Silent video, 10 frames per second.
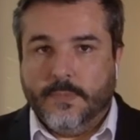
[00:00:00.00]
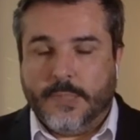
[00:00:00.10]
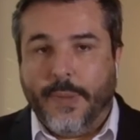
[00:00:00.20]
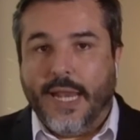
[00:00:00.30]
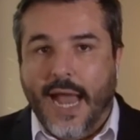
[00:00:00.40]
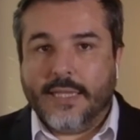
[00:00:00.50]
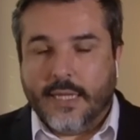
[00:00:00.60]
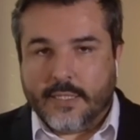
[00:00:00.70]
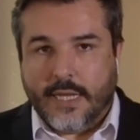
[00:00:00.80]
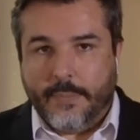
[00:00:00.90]

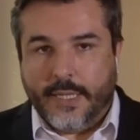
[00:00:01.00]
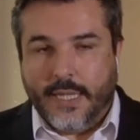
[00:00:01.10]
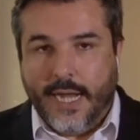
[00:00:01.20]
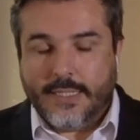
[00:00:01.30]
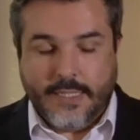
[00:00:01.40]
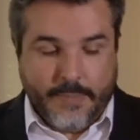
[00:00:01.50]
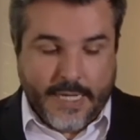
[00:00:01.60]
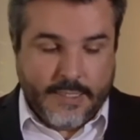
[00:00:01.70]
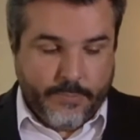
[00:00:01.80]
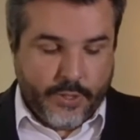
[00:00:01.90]
espelhada nas celebridades é
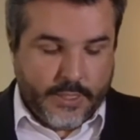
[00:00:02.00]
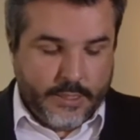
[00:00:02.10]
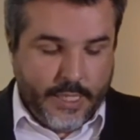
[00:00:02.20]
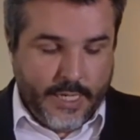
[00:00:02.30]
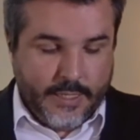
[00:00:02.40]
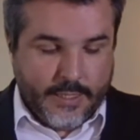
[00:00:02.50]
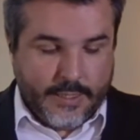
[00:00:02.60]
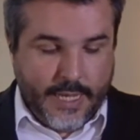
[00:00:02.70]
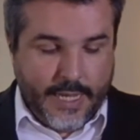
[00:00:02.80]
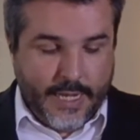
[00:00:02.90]
mais importante ainda, tá?